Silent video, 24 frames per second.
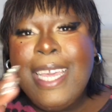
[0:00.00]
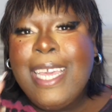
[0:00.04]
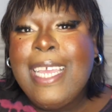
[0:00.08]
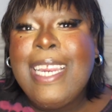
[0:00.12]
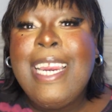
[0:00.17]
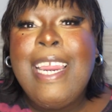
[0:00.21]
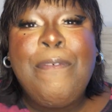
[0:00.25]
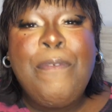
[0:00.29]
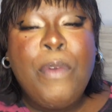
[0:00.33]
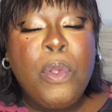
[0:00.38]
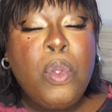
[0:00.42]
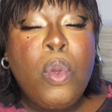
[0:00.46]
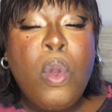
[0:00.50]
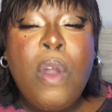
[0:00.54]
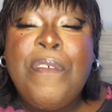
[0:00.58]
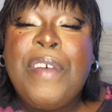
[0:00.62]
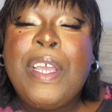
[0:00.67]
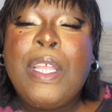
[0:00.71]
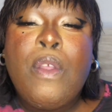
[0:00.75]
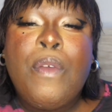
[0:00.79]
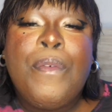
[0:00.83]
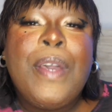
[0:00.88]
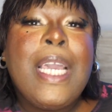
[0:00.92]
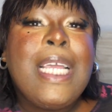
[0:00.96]
les photos en
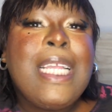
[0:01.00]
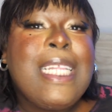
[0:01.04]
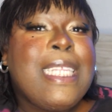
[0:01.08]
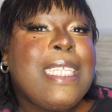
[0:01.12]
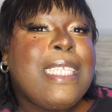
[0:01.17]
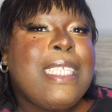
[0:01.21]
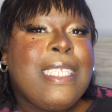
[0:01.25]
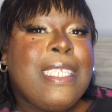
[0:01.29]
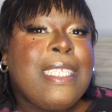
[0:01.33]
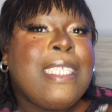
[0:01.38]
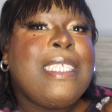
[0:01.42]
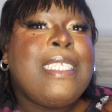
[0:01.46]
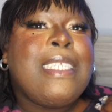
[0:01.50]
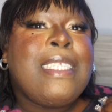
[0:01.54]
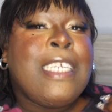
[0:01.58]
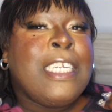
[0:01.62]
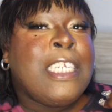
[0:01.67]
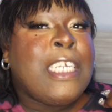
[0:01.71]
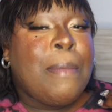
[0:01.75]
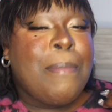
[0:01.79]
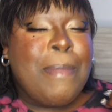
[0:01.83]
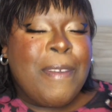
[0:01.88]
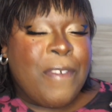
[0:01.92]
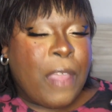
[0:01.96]
vrai de vrai, t'es
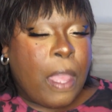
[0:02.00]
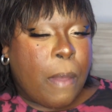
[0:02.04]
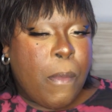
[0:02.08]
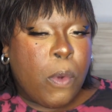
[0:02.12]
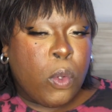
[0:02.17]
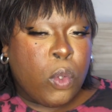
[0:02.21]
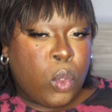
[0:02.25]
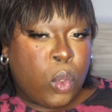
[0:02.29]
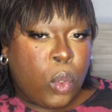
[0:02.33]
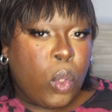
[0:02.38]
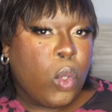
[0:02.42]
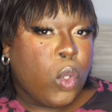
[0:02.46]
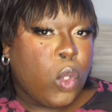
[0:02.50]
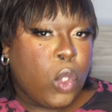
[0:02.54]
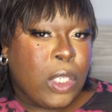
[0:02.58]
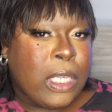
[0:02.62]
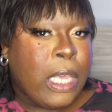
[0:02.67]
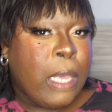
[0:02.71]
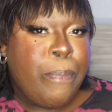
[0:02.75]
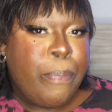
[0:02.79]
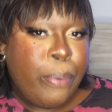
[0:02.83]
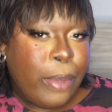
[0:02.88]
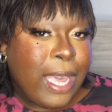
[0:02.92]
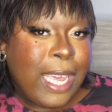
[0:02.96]
jamais vraiment sûr de ce
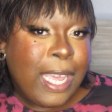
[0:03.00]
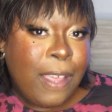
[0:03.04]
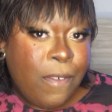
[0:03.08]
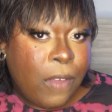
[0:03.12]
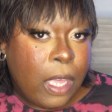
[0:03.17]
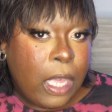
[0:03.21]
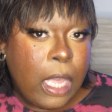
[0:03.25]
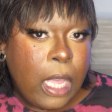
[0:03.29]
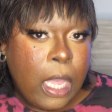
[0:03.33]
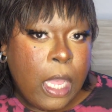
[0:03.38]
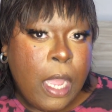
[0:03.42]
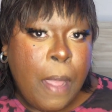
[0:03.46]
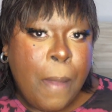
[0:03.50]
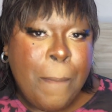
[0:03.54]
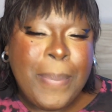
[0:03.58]
qui peut arriver